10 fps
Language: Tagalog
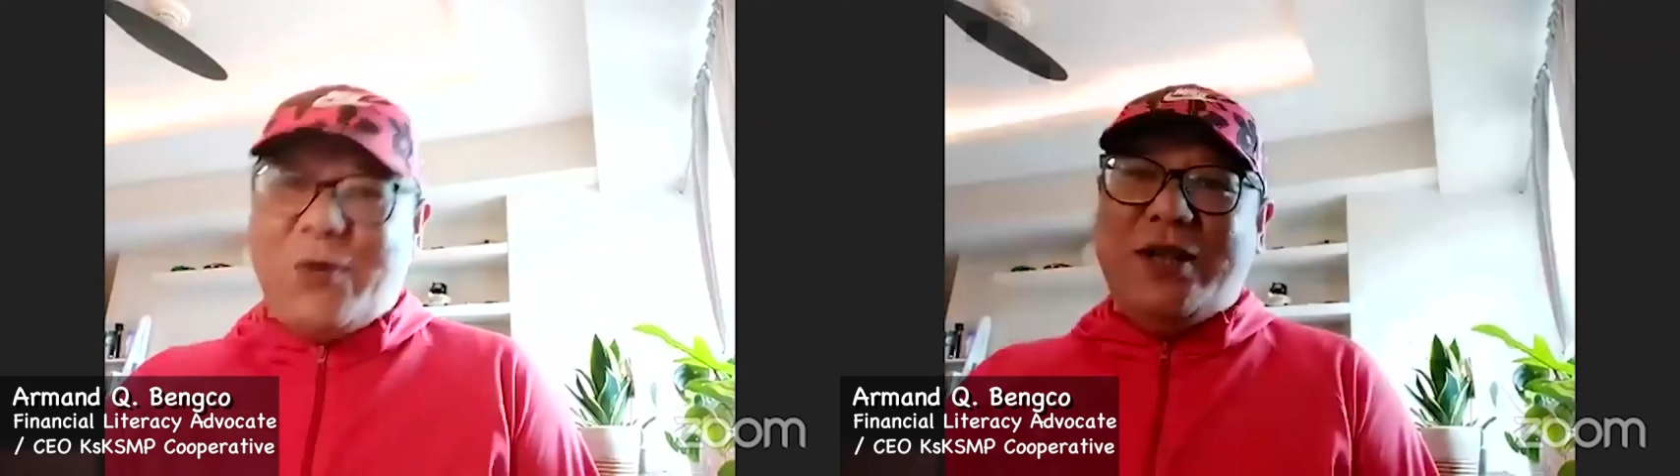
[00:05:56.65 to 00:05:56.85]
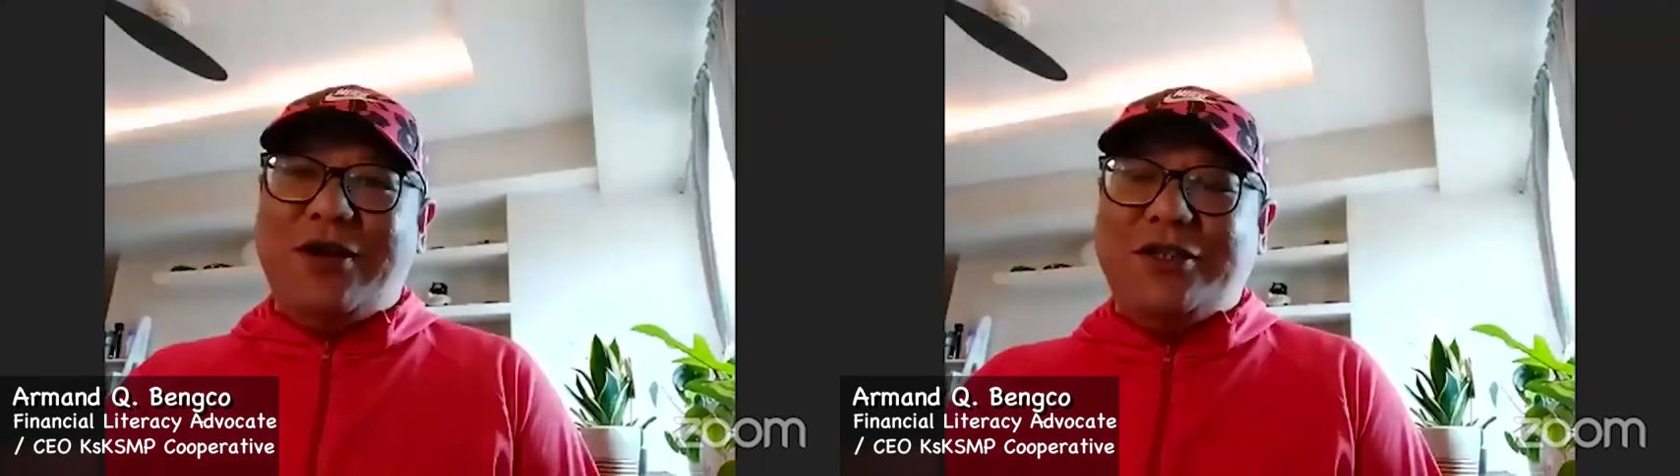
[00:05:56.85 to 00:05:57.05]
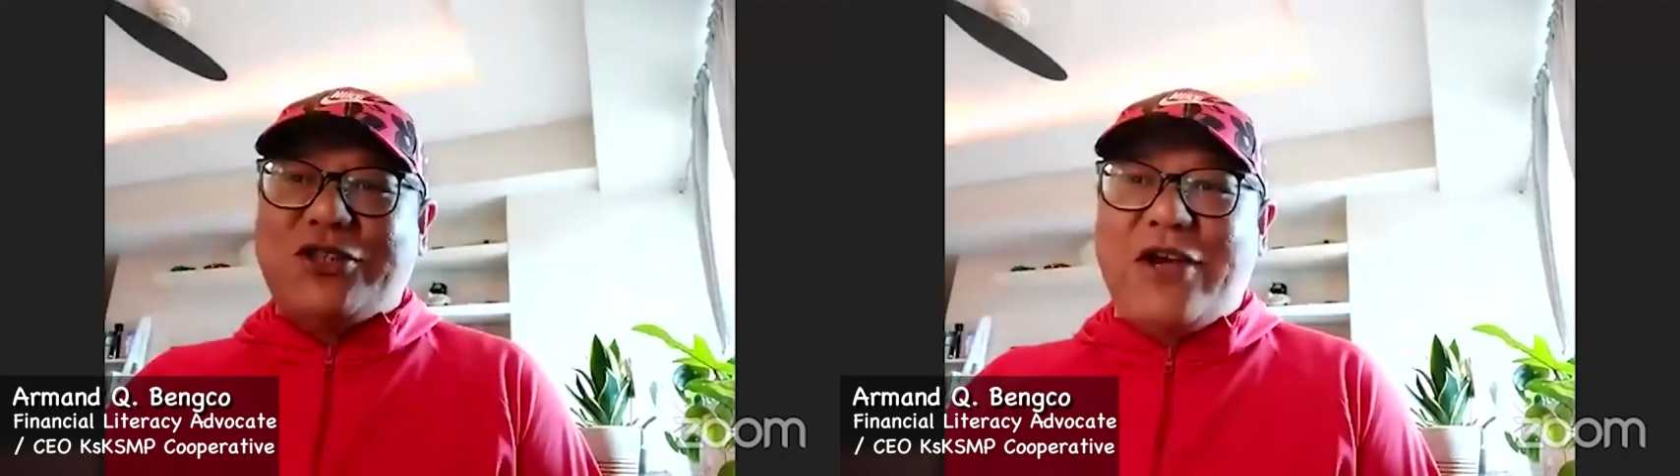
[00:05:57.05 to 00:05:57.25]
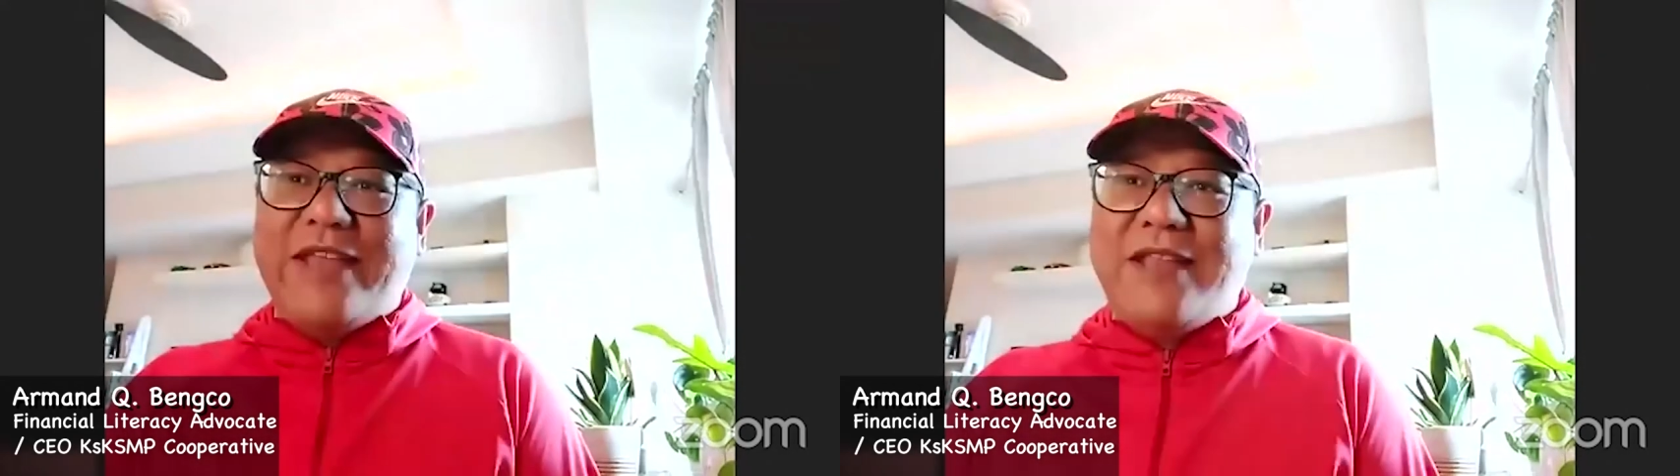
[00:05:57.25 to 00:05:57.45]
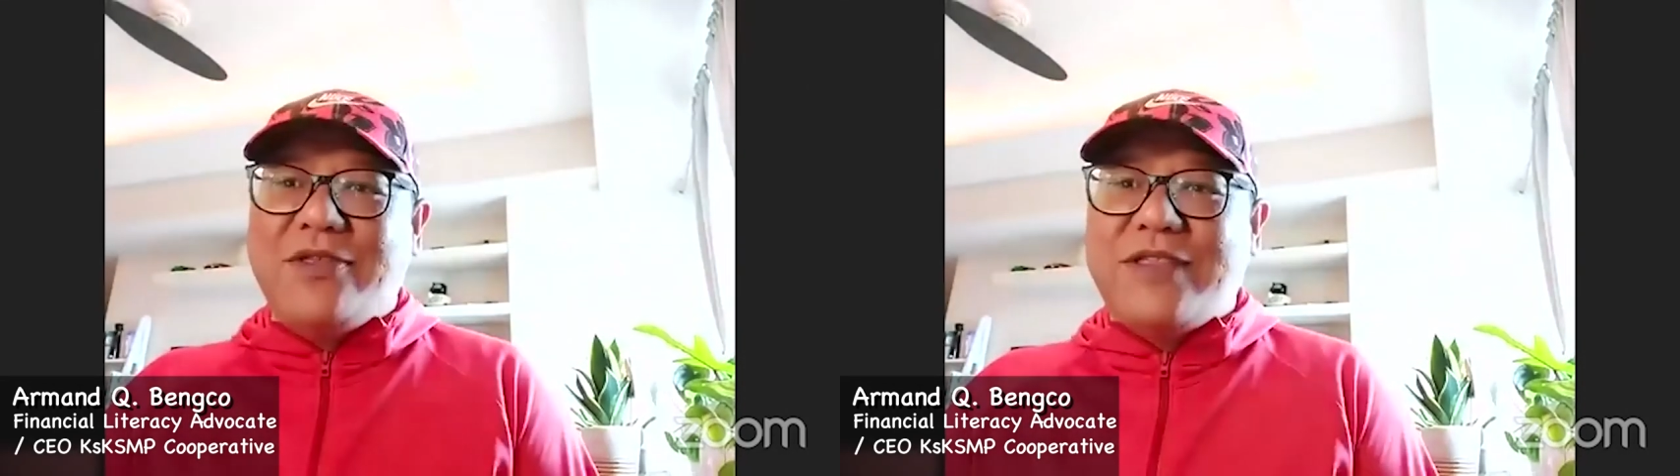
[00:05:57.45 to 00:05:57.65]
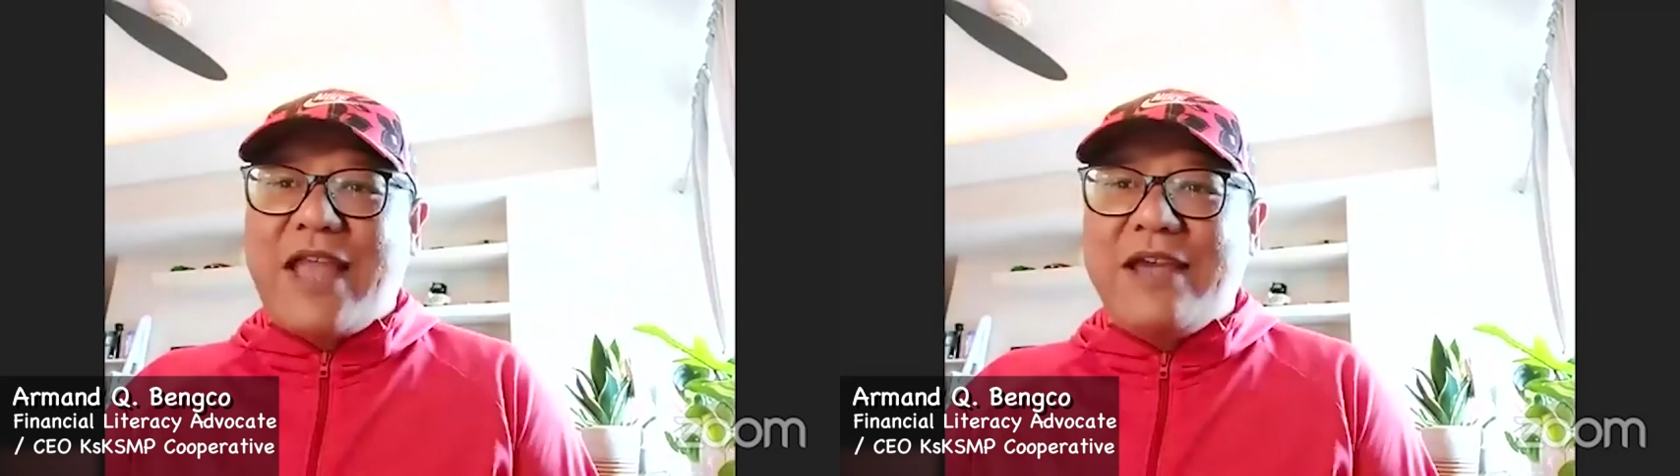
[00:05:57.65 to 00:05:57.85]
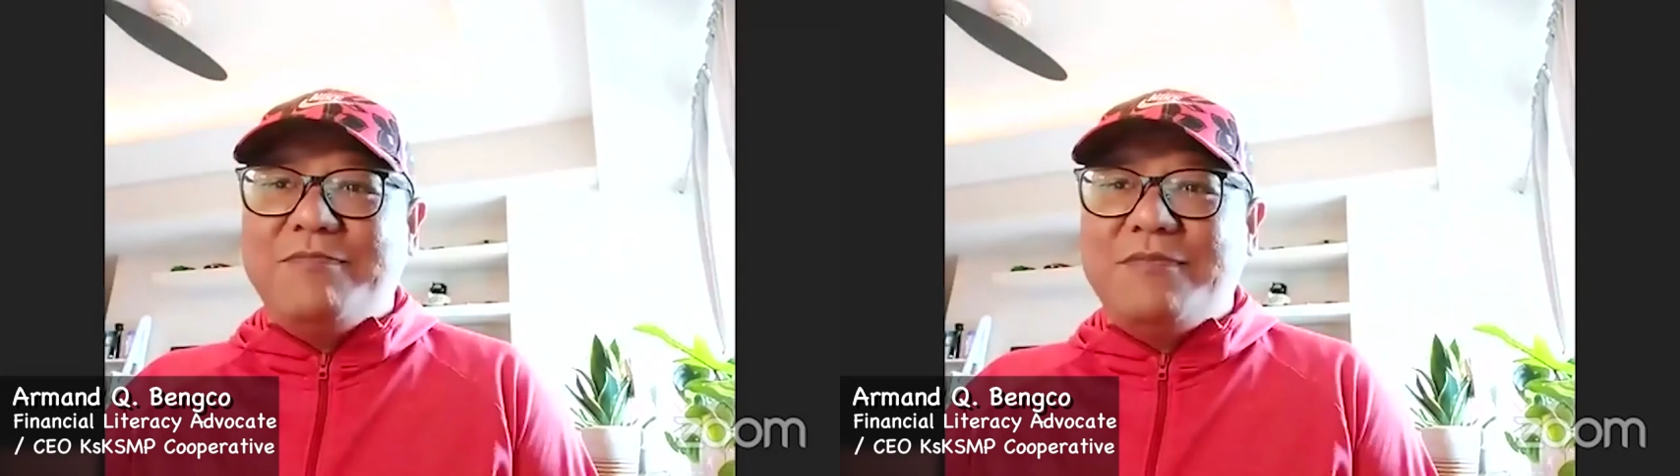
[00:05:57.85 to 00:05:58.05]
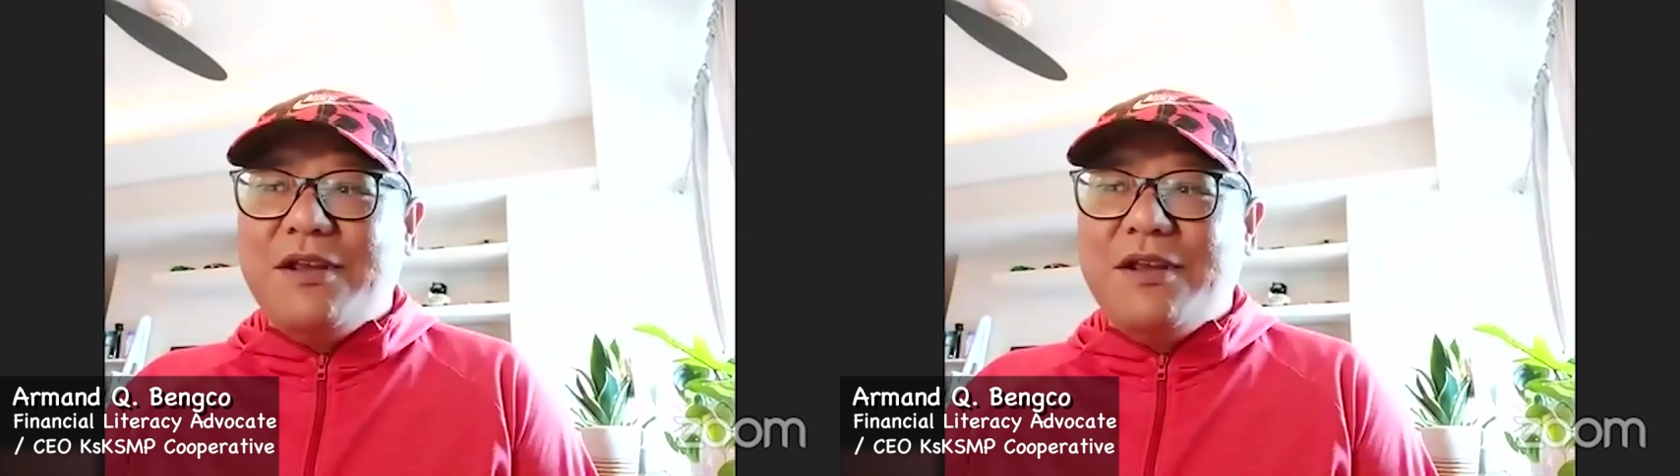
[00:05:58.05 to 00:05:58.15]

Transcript: will also end on time.